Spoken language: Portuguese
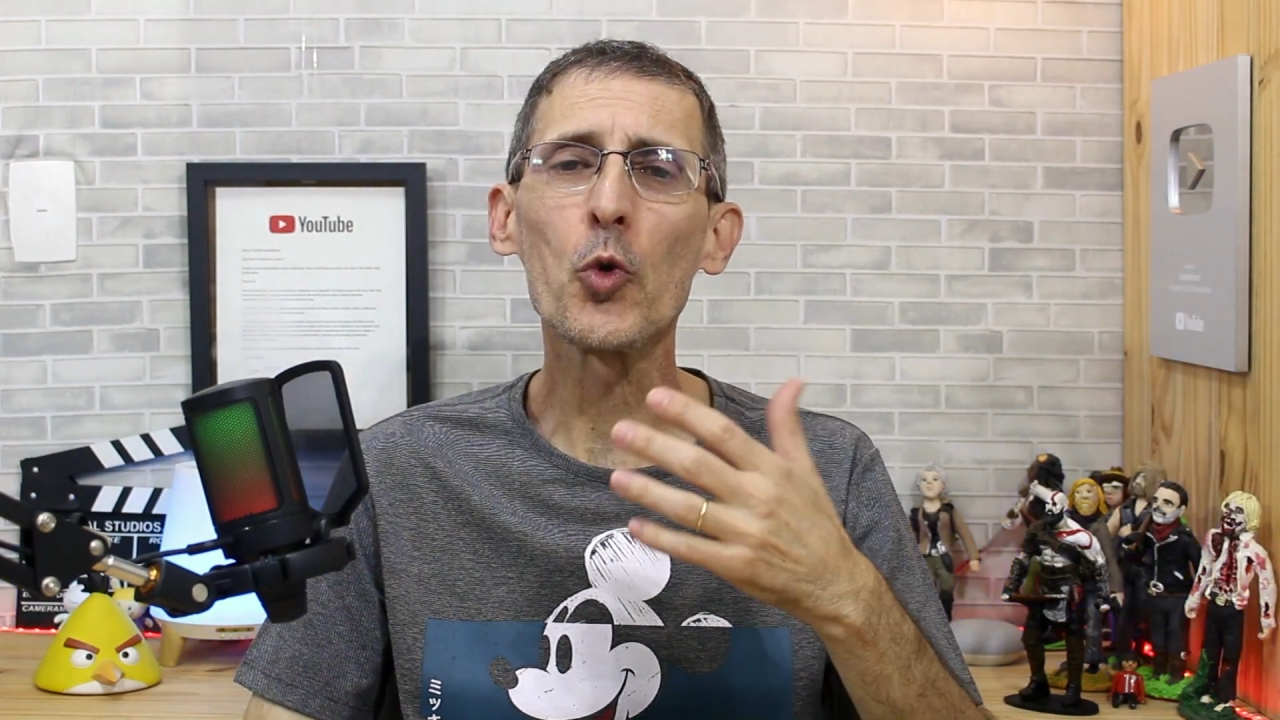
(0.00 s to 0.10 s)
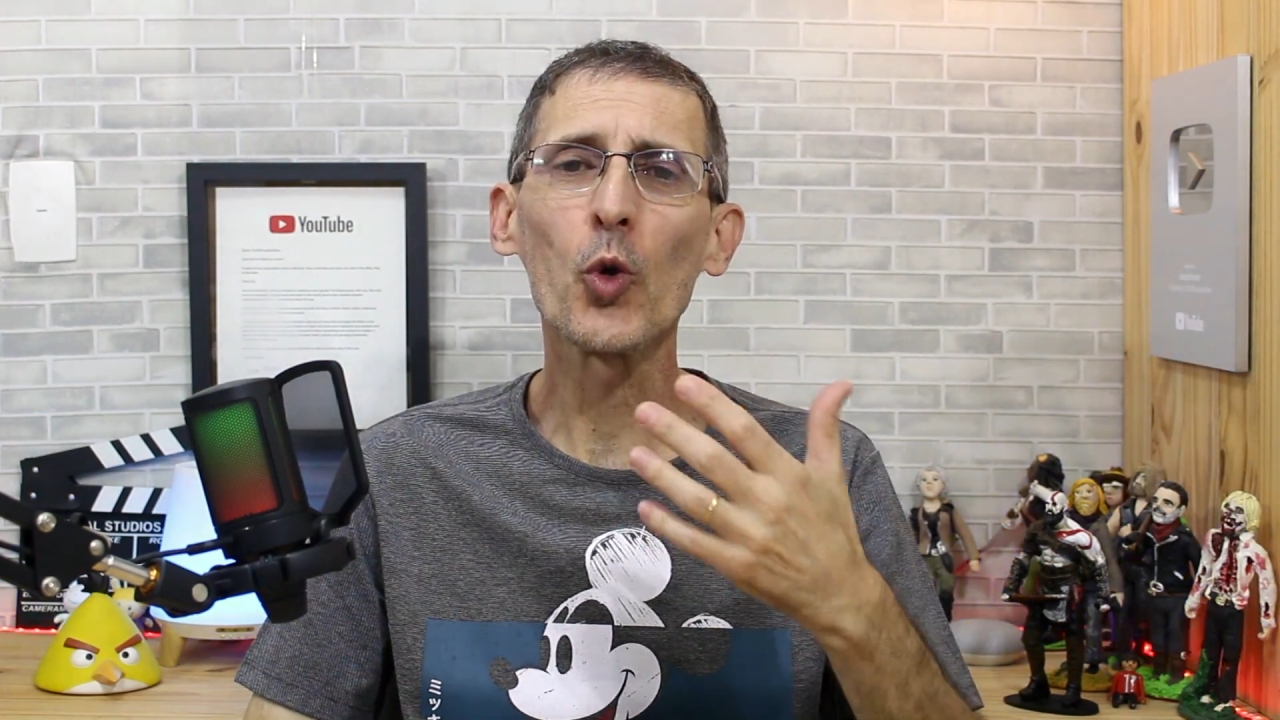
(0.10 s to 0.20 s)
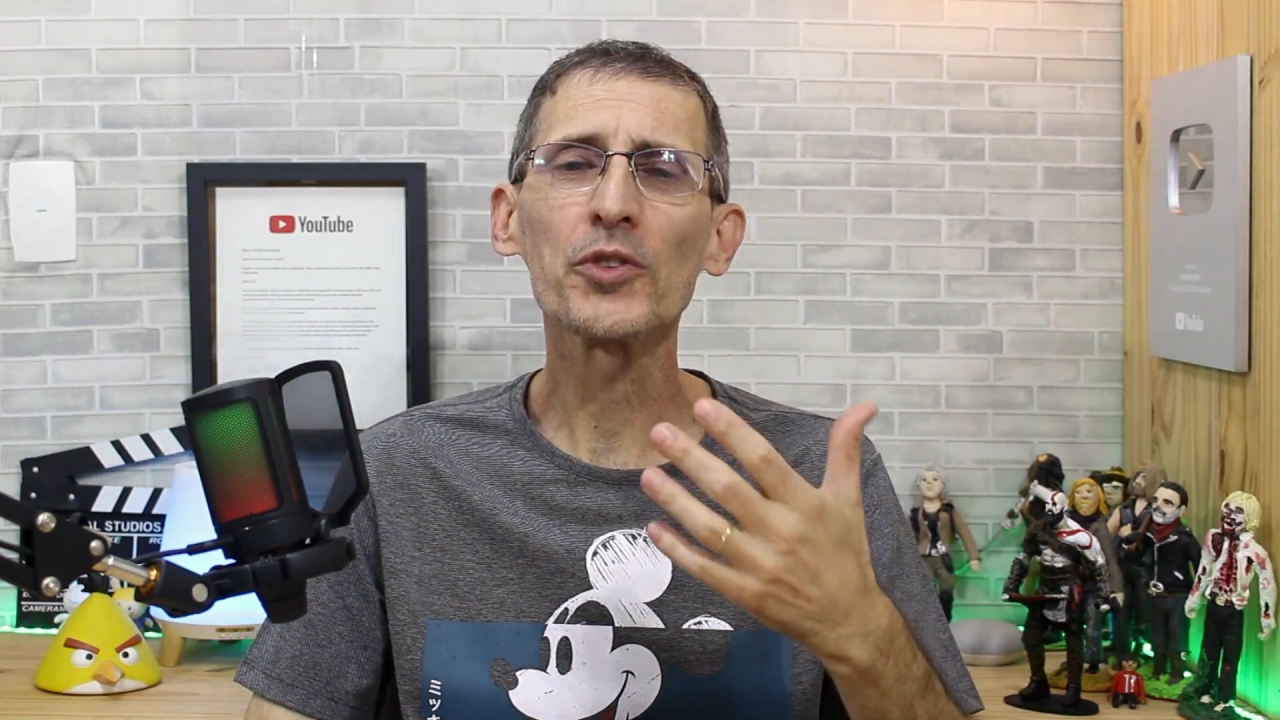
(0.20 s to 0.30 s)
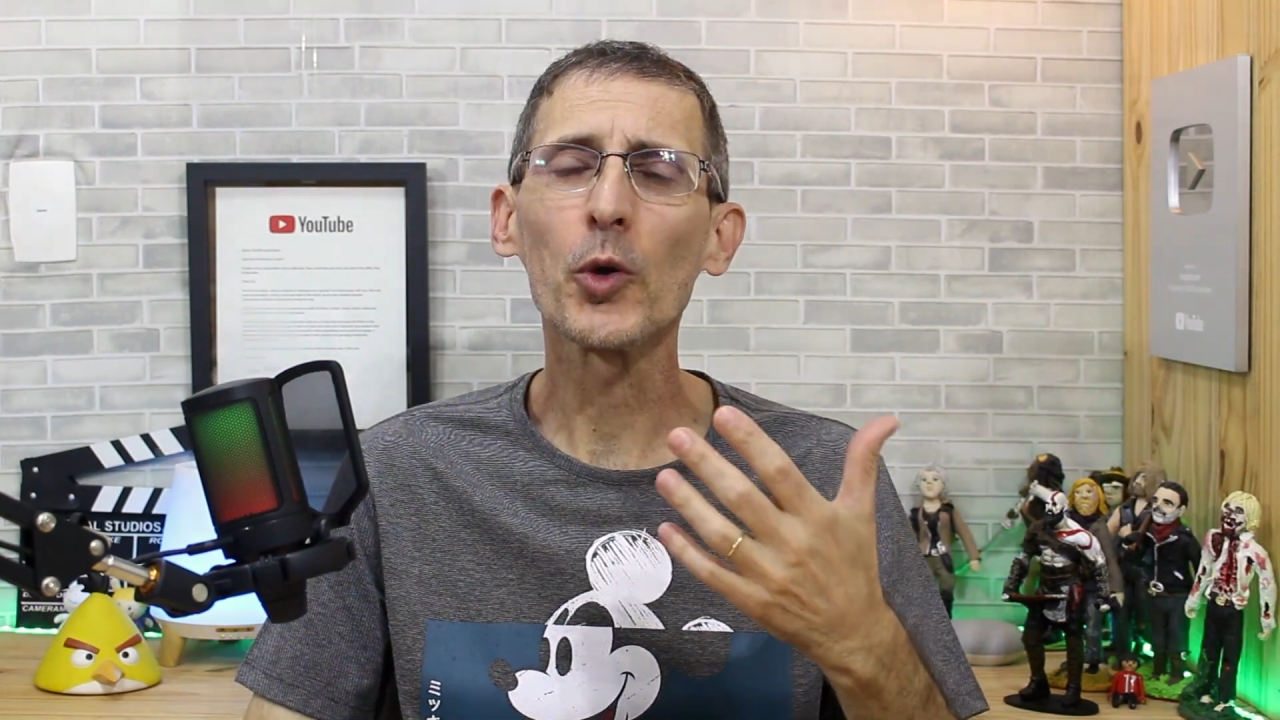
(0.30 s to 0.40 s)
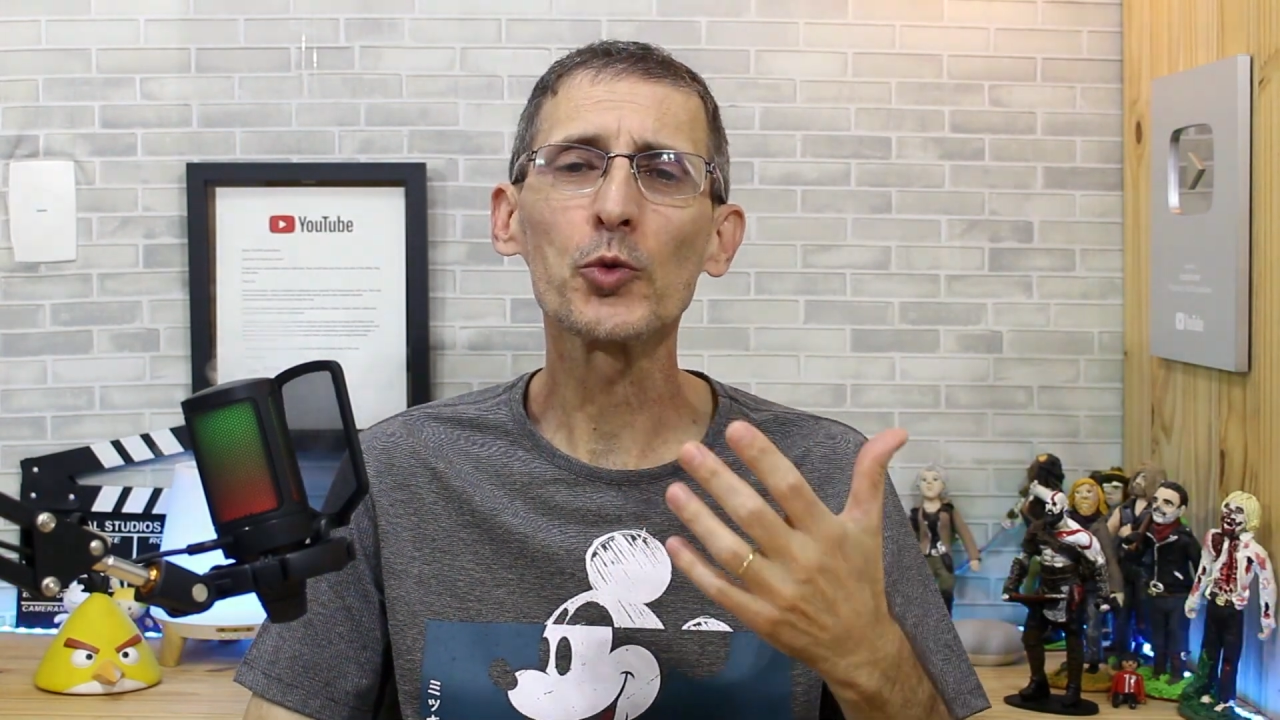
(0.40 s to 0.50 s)
um
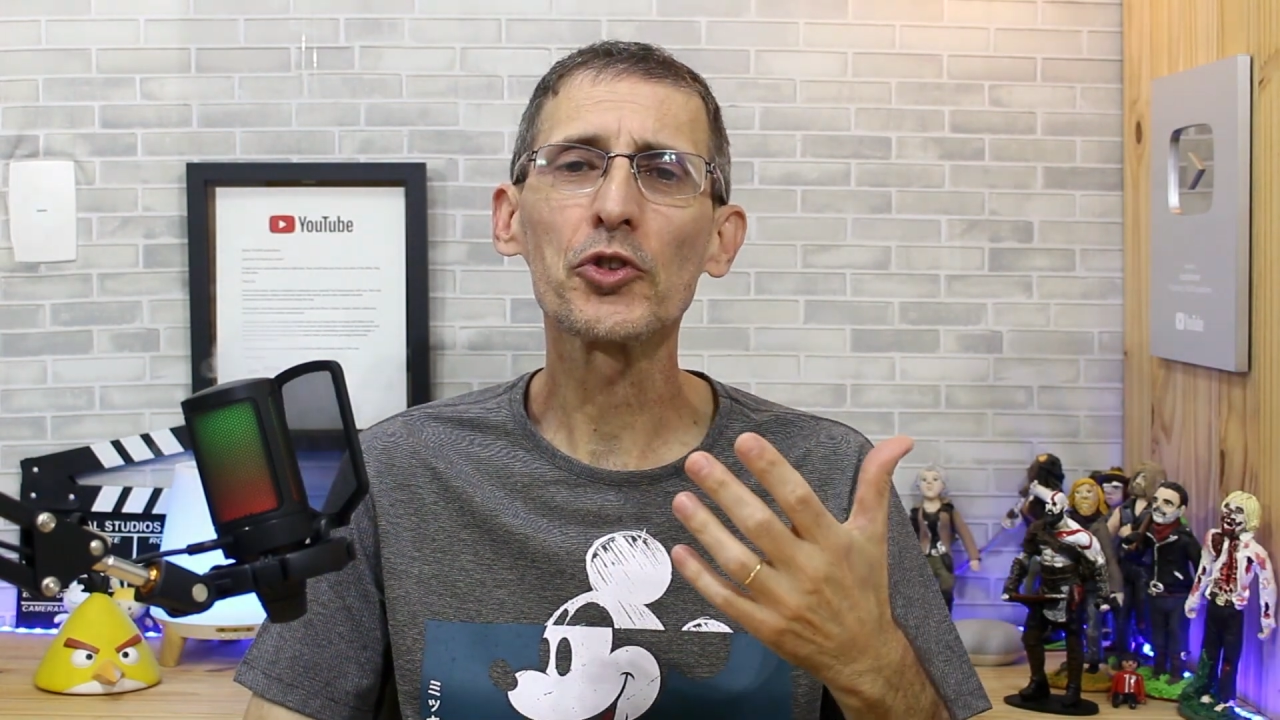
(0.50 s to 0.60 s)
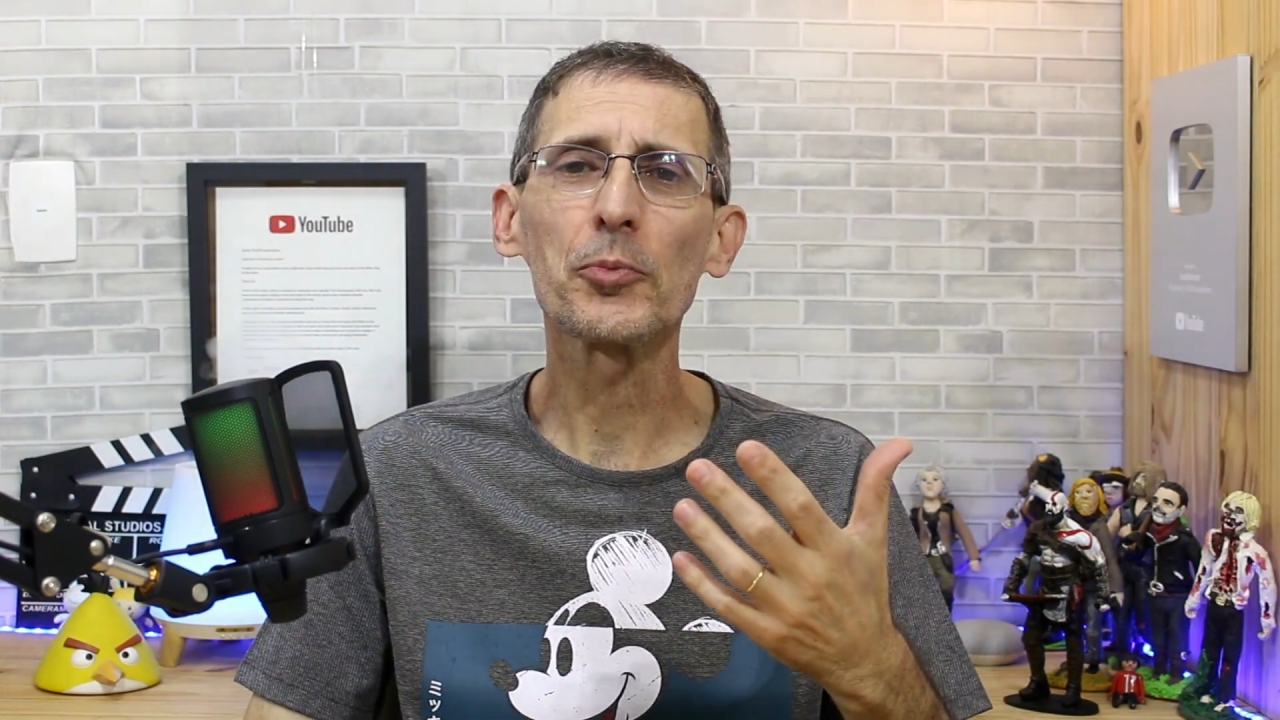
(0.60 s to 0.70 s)
conteúdo